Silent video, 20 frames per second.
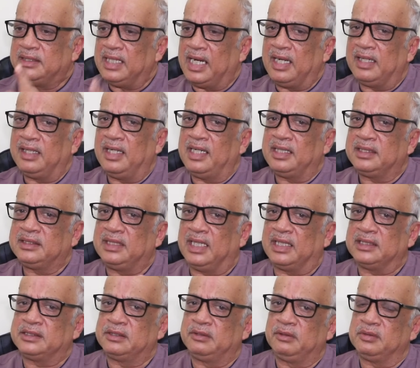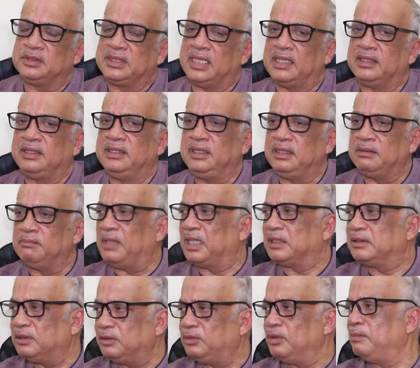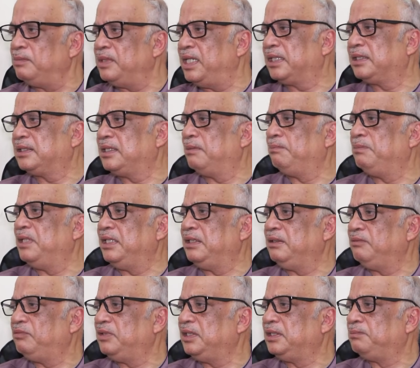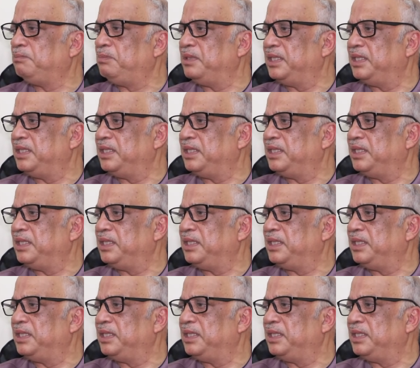তারা স্বাস্থ্যসাথীর মাধ্যমে একটা বেনিফিট